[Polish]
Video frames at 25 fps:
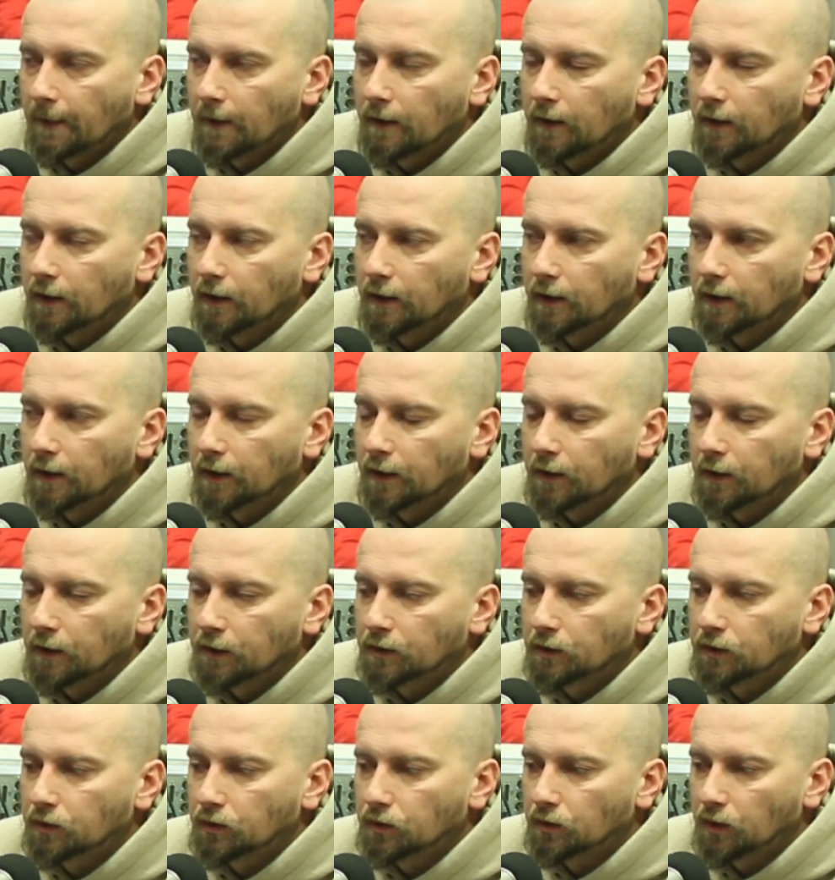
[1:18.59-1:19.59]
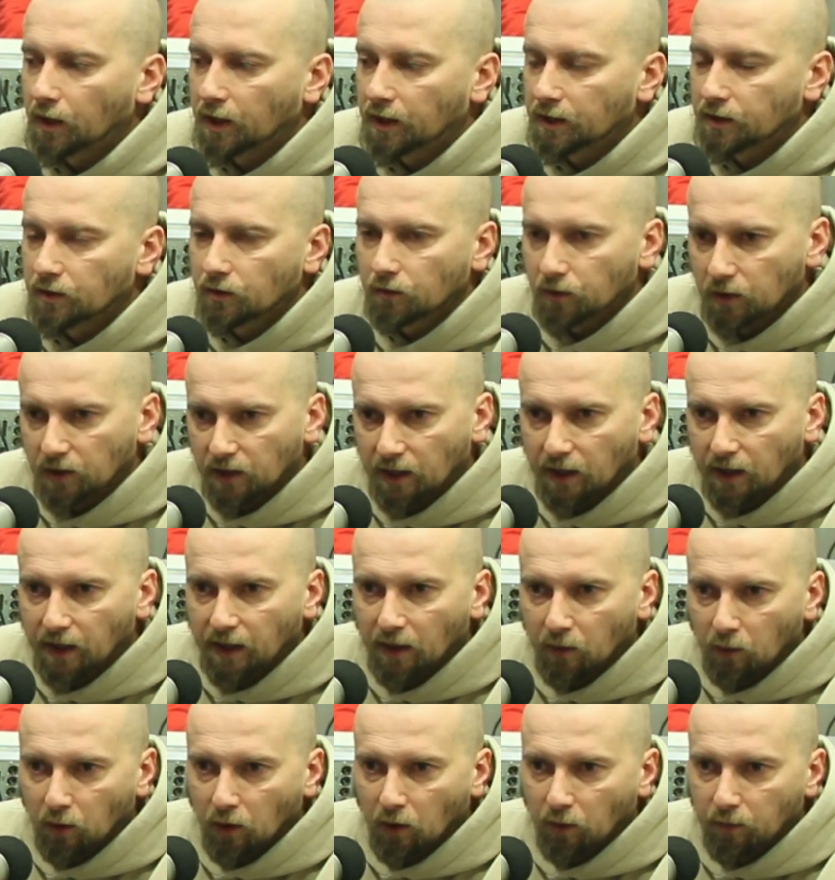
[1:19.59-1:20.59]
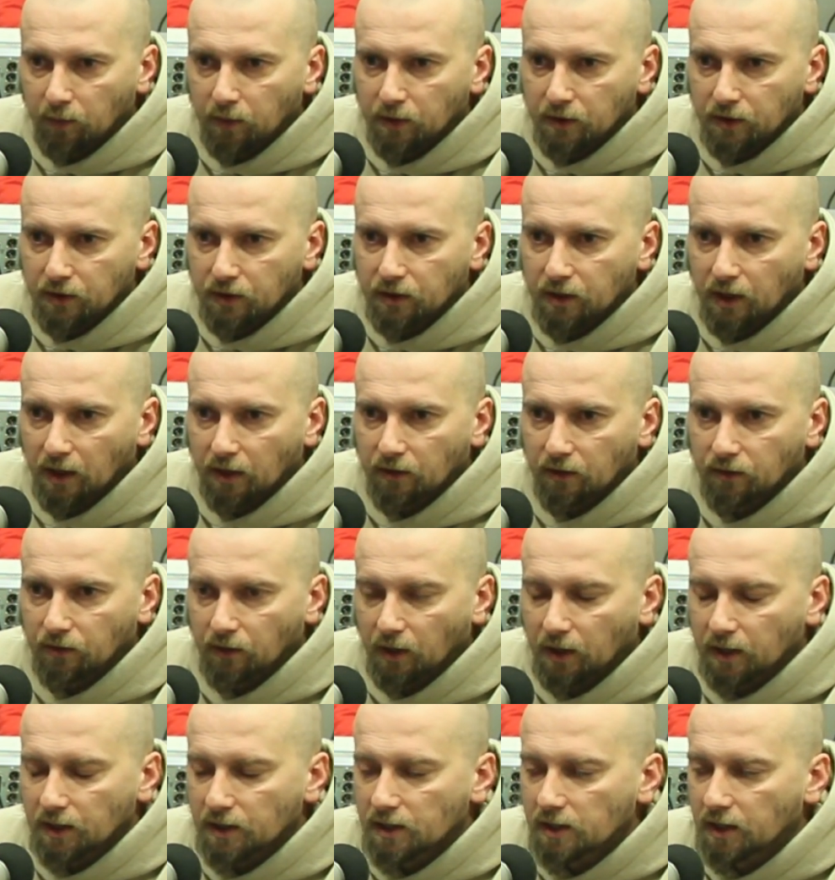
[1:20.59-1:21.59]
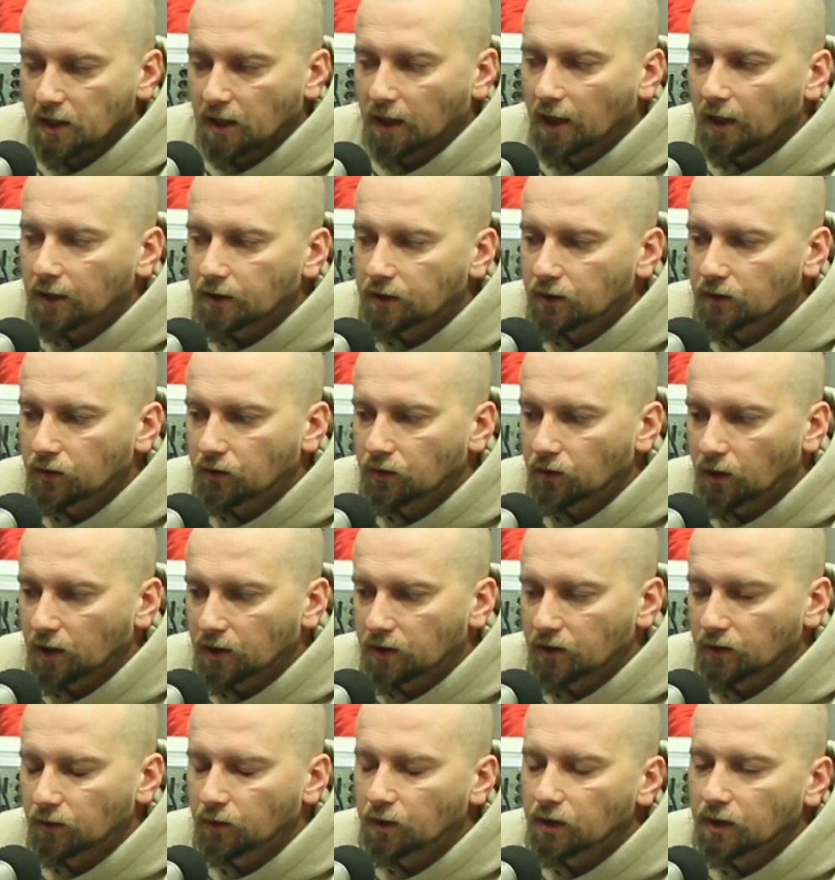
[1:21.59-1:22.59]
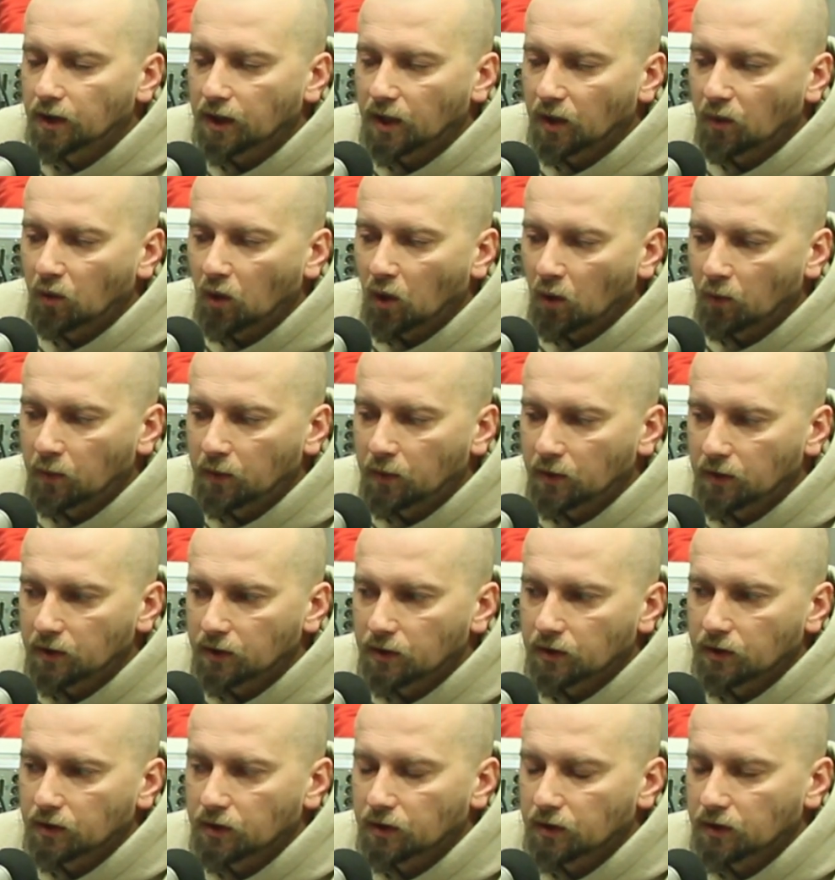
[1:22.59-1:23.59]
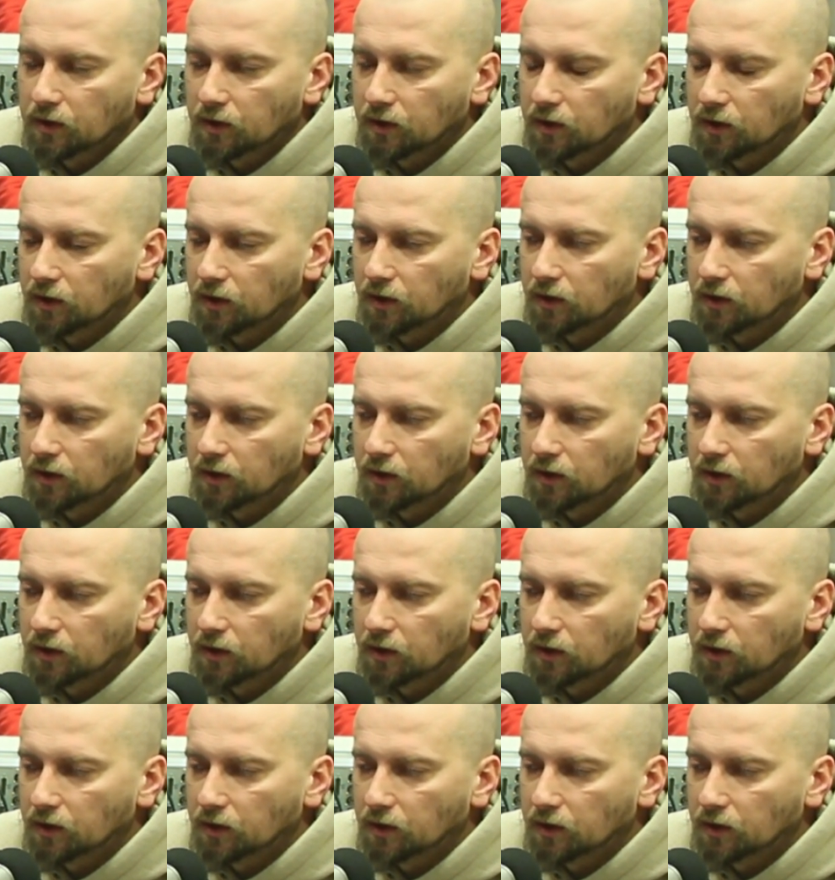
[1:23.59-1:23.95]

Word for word: e, które chcą innej Europy niż ta, która jest teraz, które chcą innej Europy niż e,